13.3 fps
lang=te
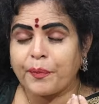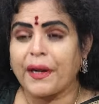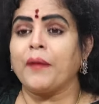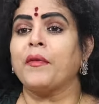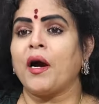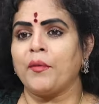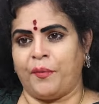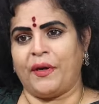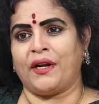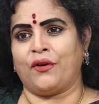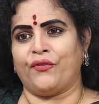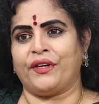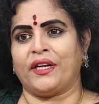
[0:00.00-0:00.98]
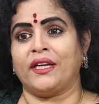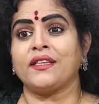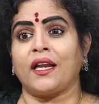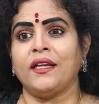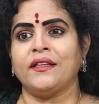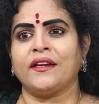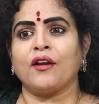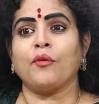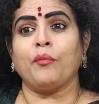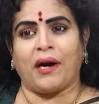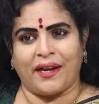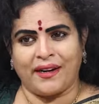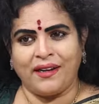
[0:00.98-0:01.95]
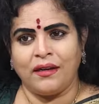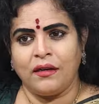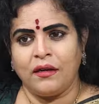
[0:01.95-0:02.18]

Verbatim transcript: ప్రేమాభిమానులు ఉంటాయని తల్లిదండ్రులు మారి